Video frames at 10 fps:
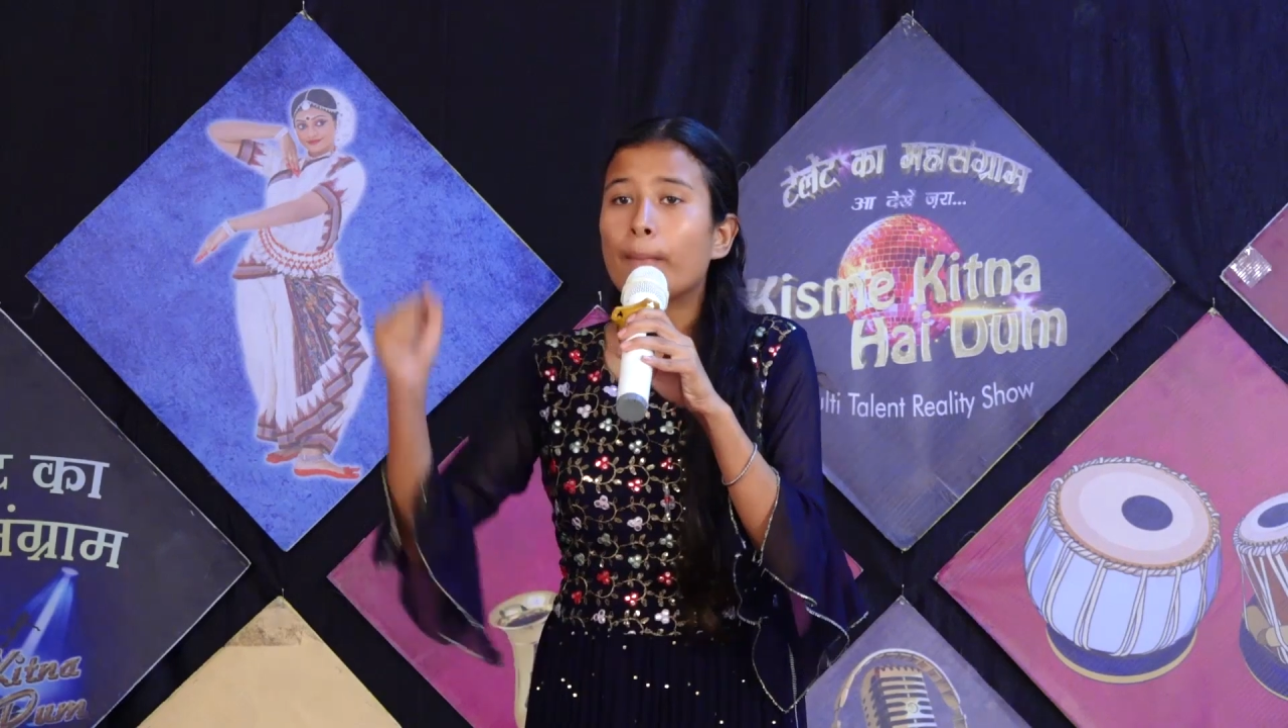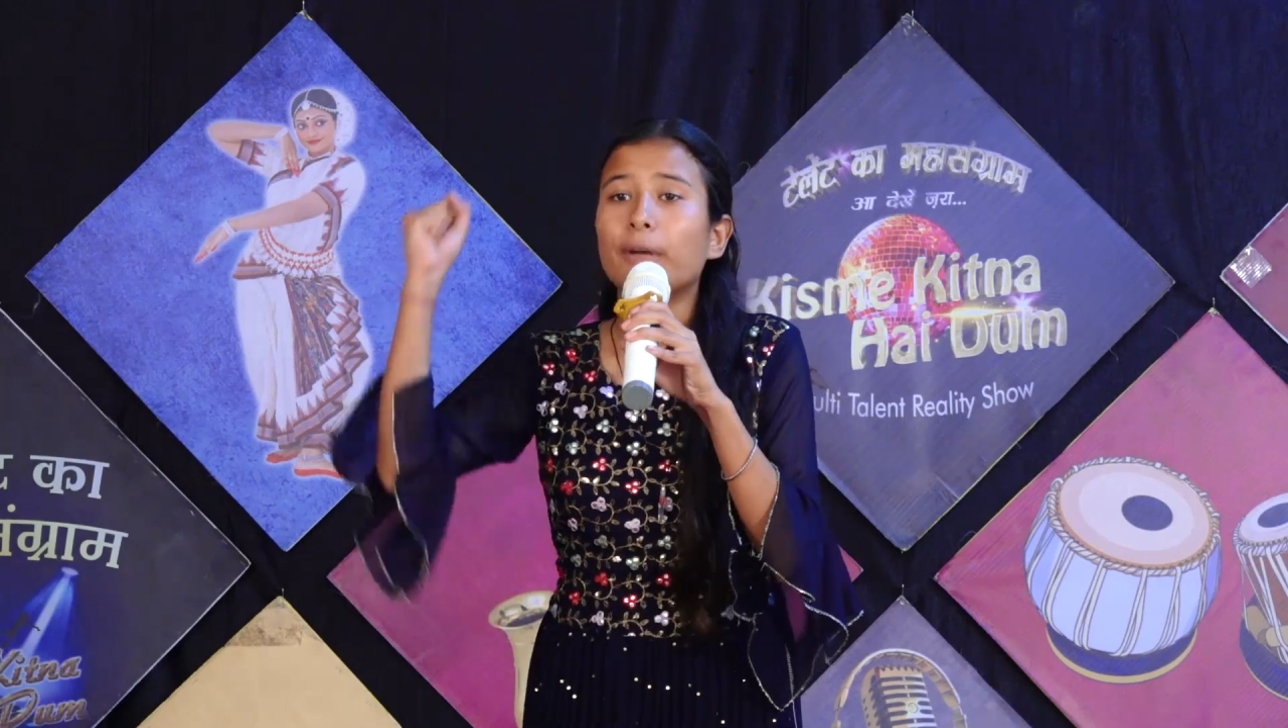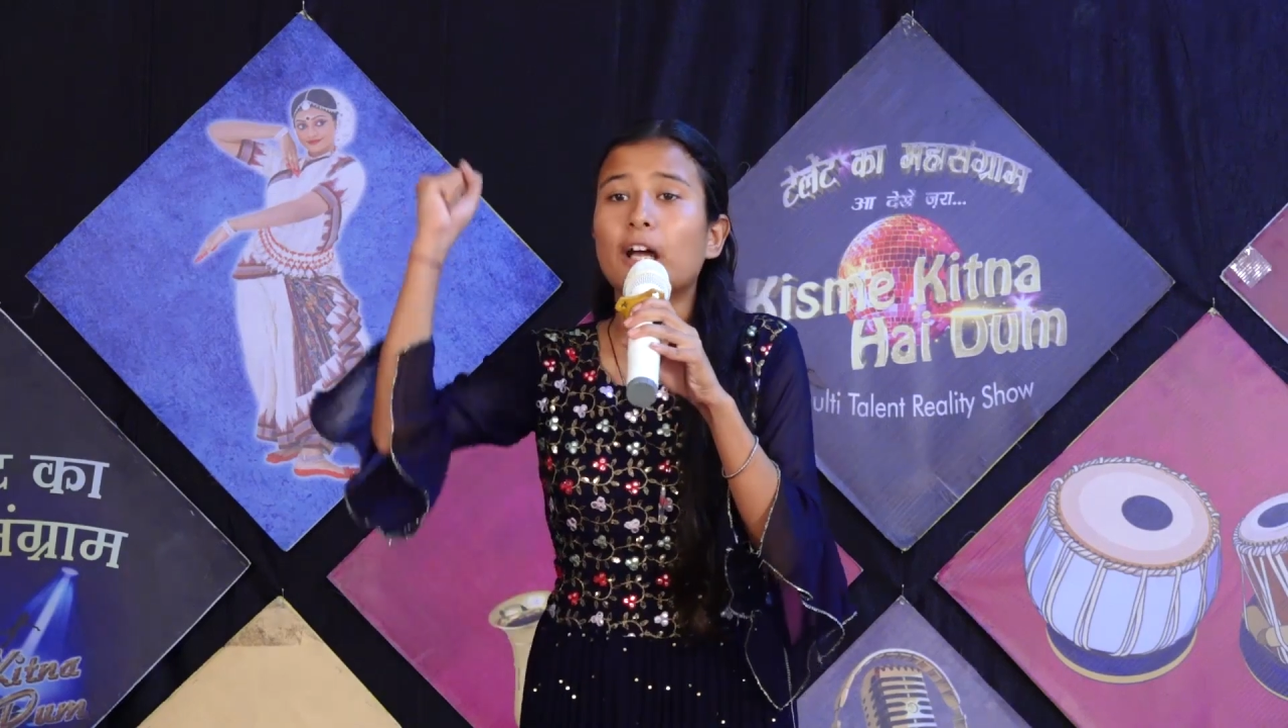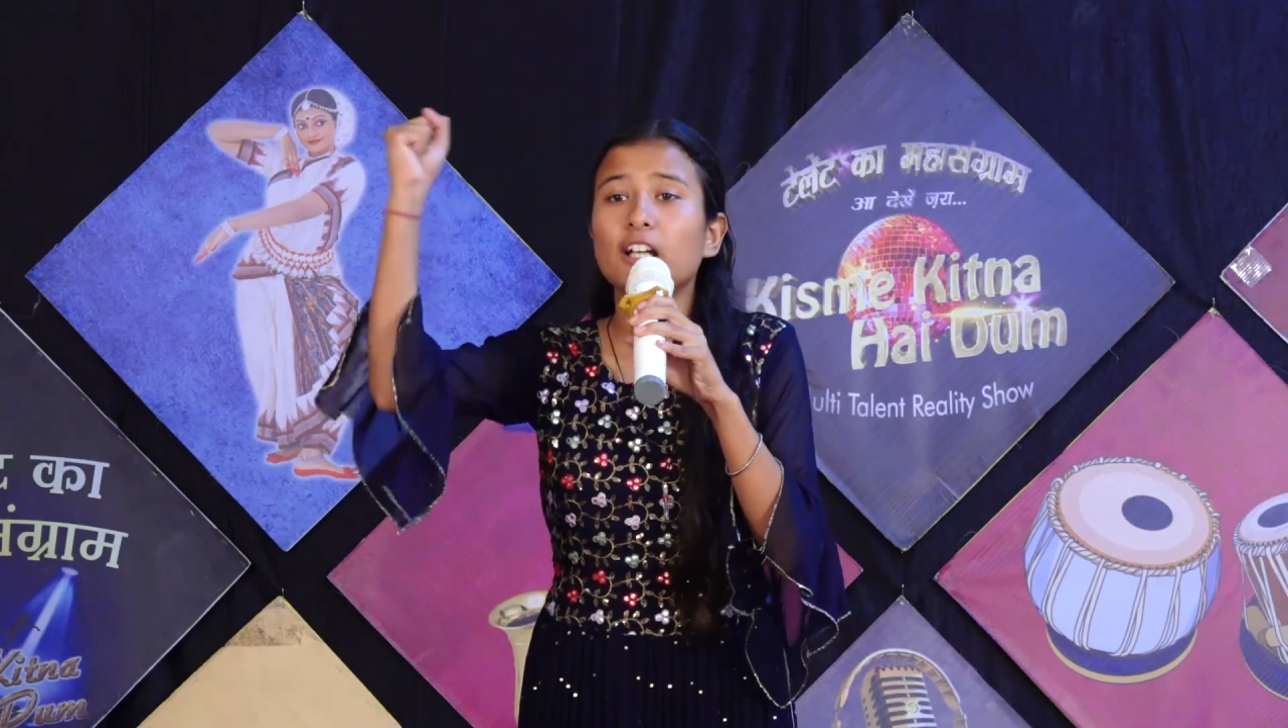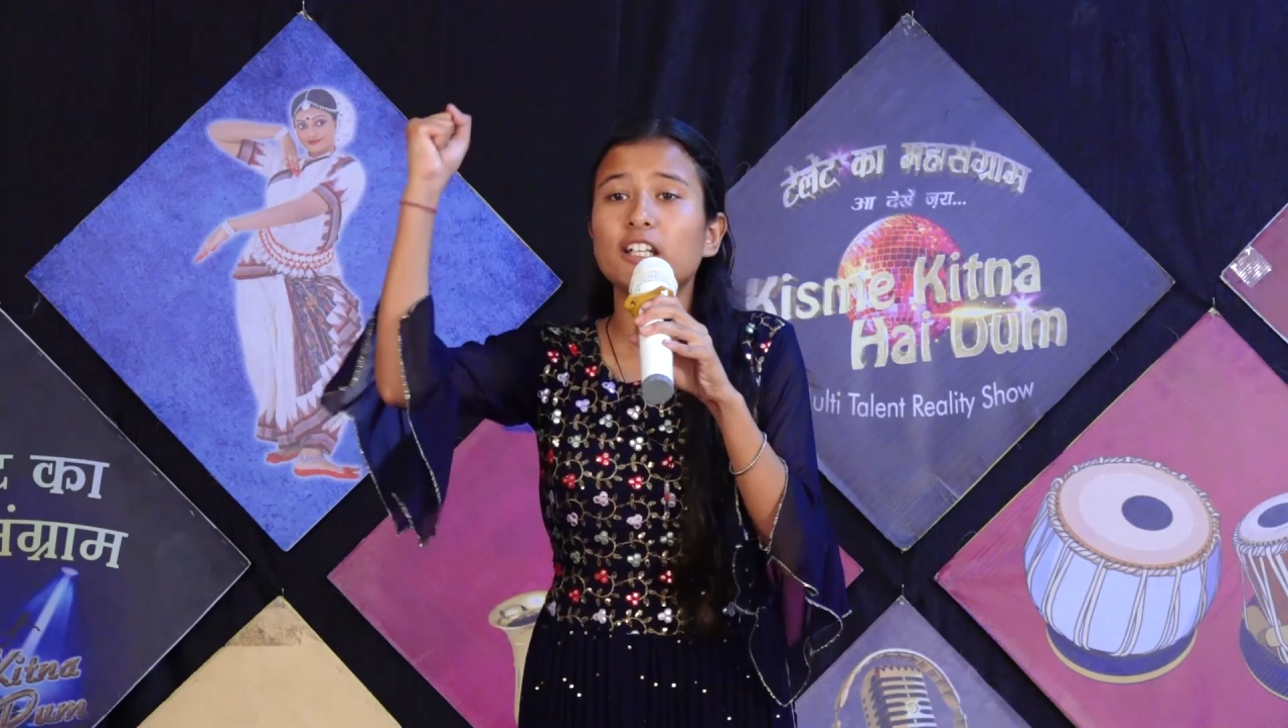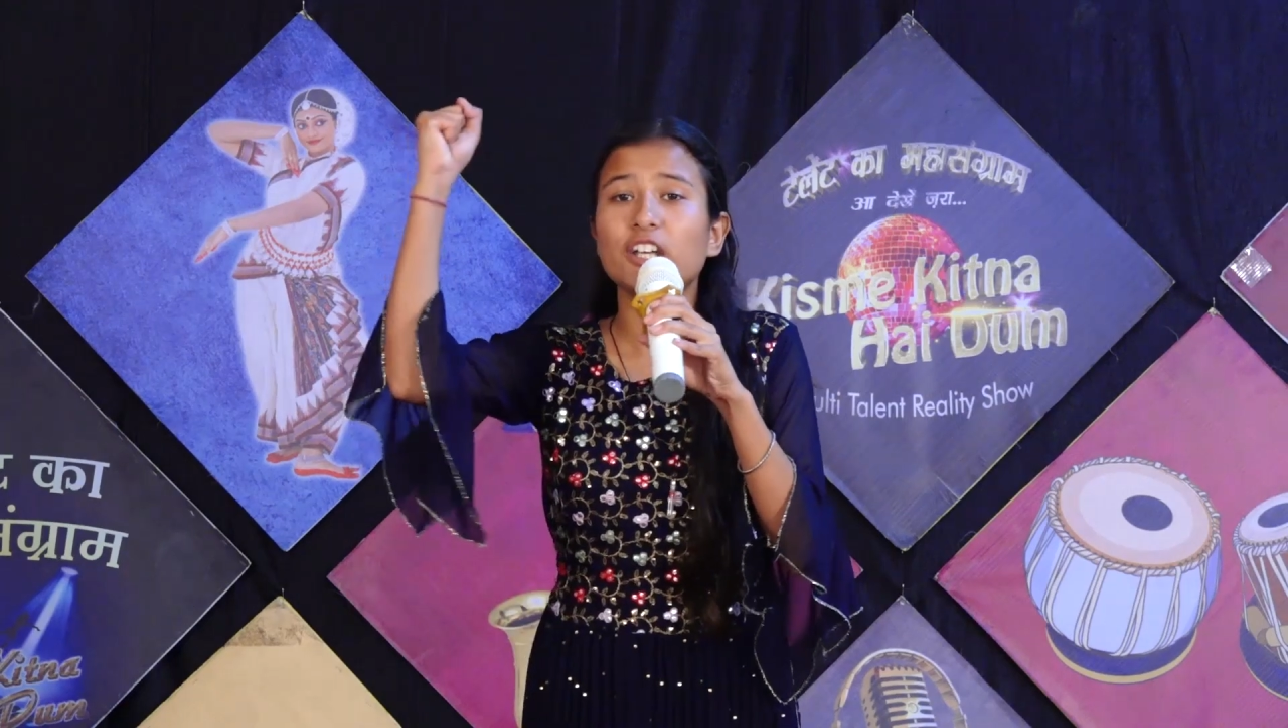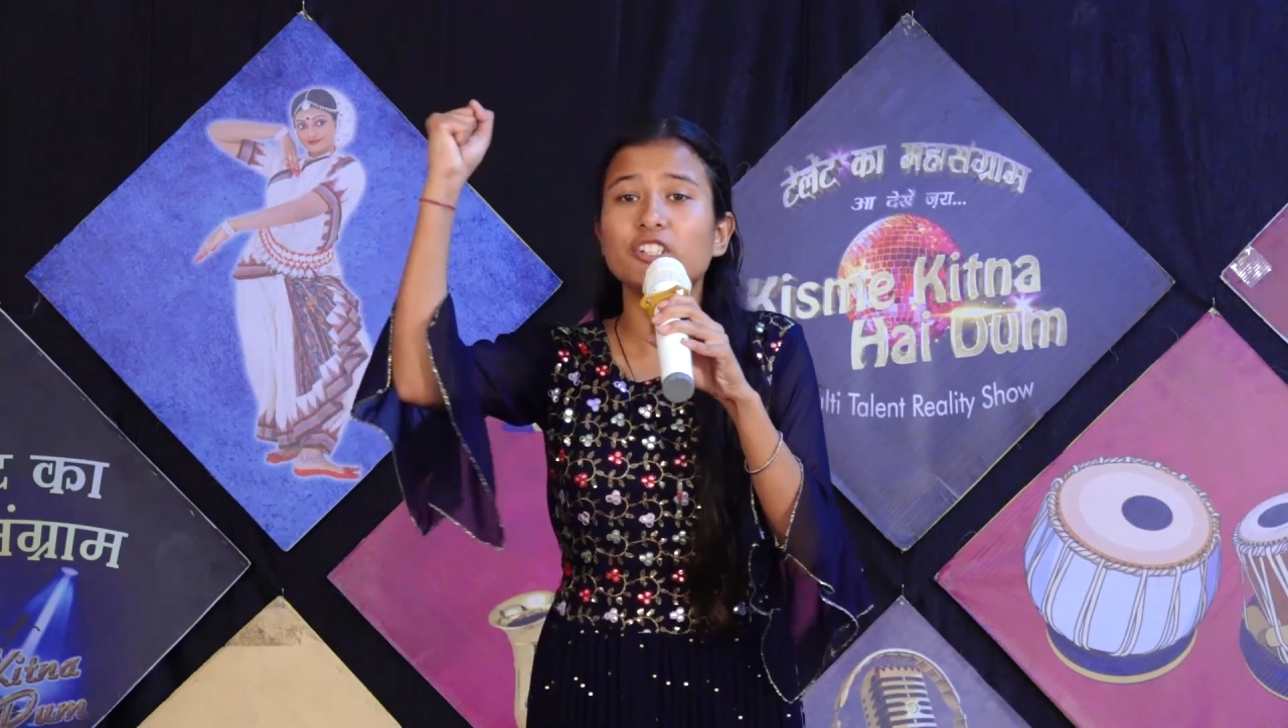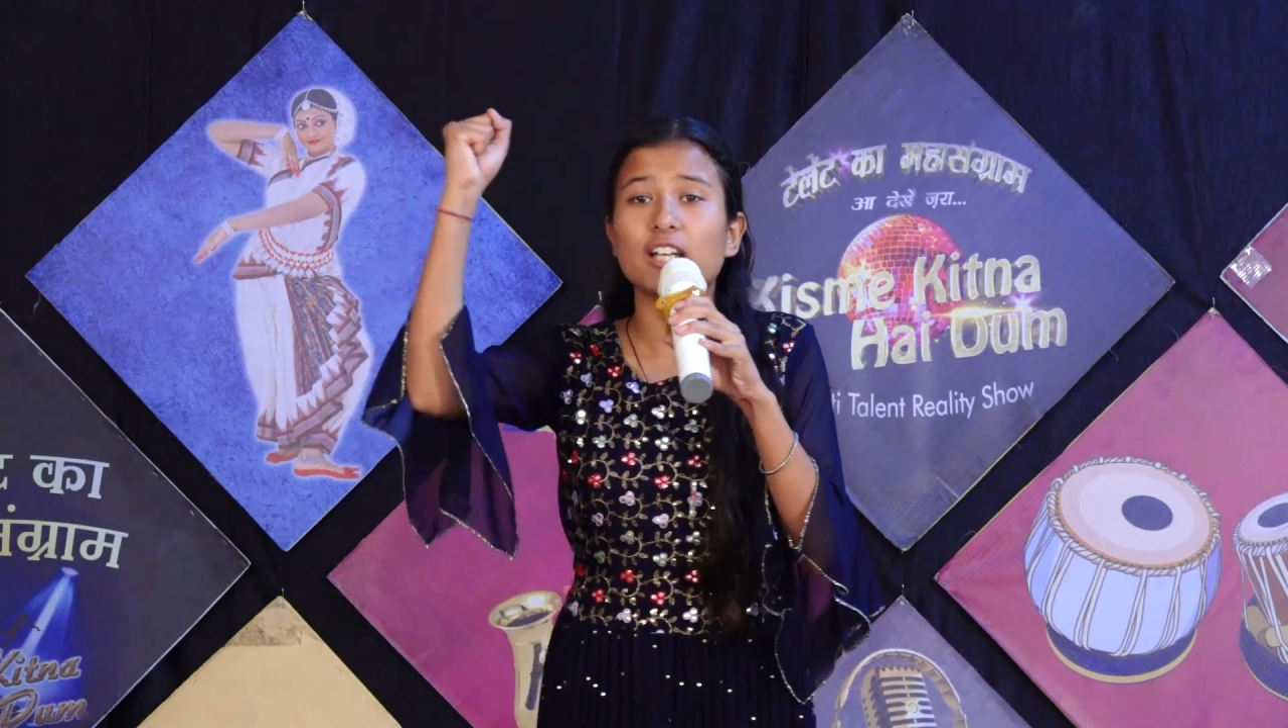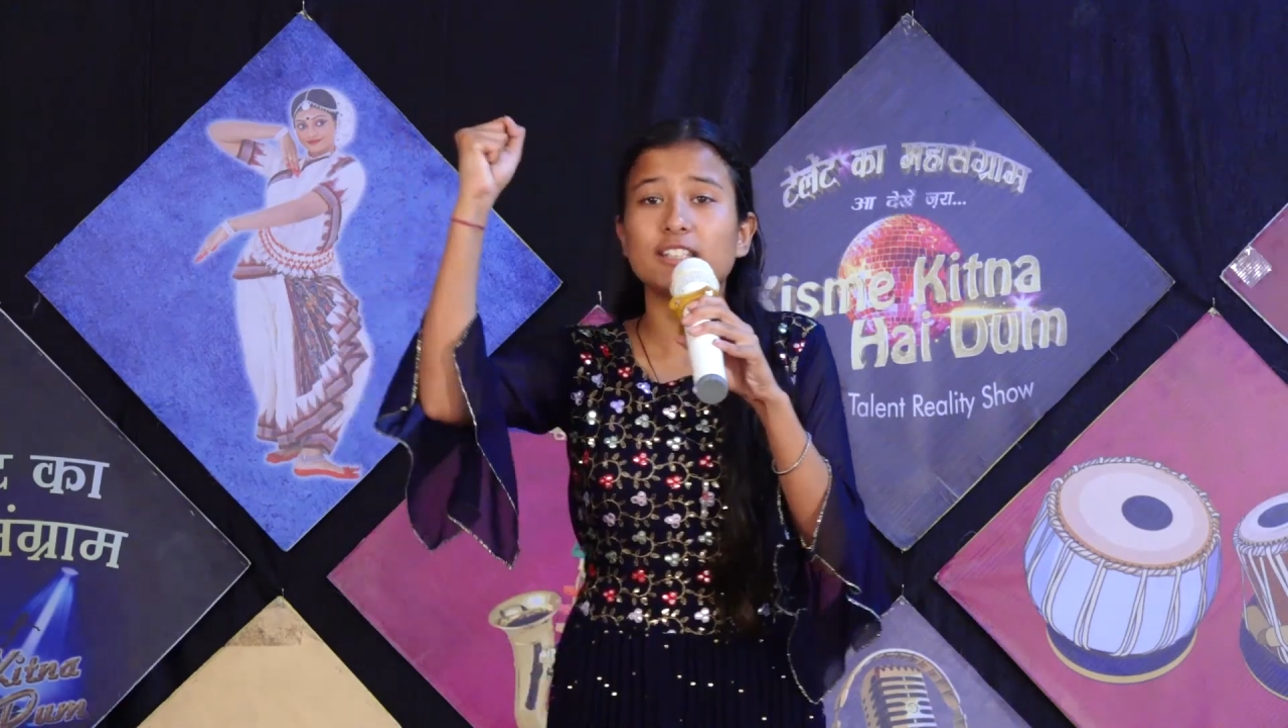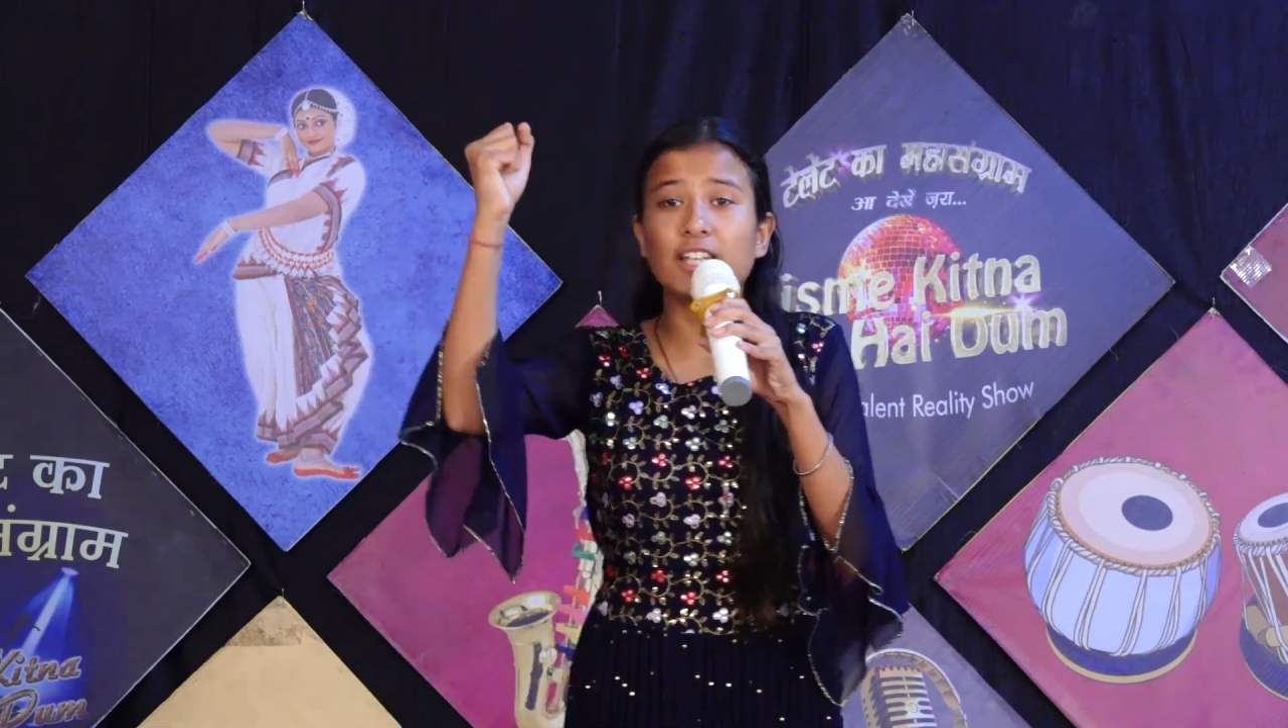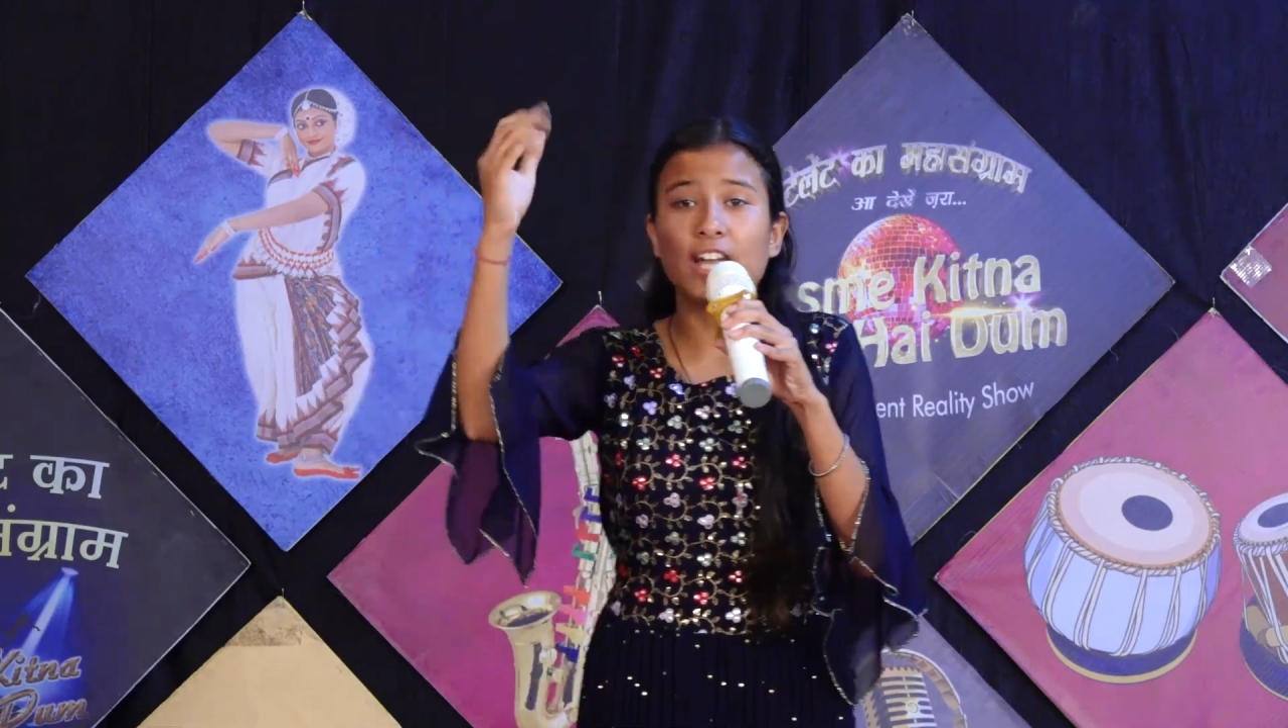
प्रण लिए जाते